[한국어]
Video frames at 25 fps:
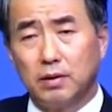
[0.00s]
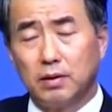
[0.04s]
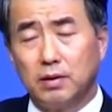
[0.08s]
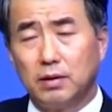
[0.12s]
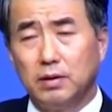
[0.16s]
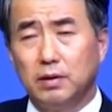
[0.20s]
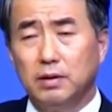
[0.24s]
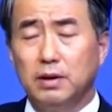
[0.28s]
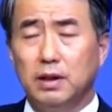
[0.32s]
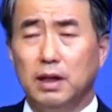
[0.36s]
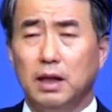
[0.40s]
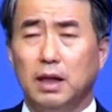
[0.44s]

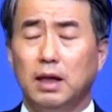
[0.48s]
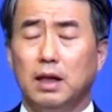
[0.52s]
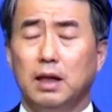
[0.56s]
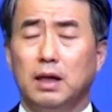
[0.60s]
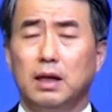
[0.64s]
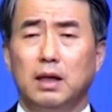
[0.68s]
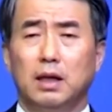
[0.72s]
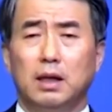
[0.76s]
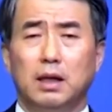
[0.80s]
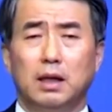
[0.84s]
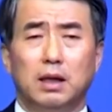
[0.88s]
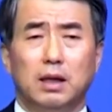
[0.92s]

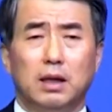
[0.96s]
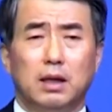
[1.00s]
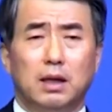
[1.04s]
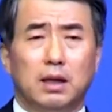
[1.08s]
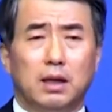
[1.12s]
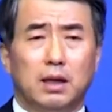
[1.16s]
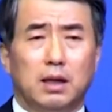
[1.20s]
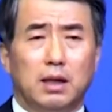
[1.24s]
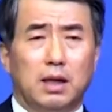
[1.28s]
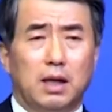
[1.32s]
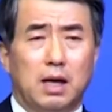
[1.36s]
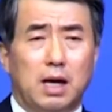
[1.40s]
그런데
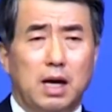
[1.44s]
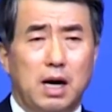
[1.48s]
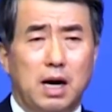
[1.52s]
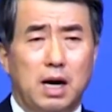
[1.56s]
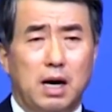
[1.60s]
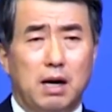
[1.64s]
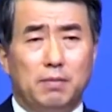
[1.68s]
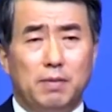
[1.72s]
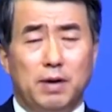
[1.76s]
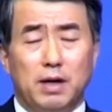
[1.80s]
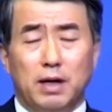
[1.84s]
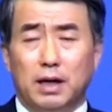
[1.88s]

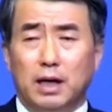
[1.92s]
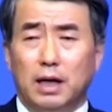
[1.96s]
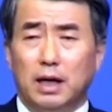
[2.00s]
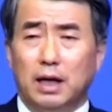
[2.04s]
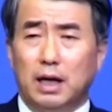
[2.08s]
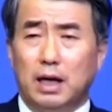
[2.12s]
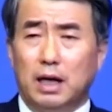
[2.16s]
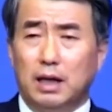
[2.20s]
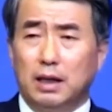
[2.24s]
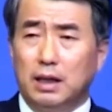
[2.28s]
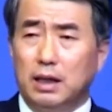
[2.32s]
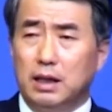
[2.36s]
아방의
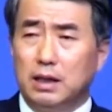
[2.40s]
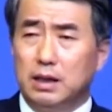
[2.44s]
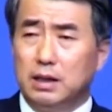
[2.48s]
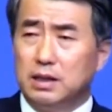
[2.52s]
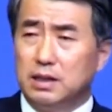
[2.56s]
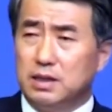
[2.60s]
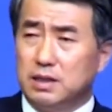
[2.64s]
아내인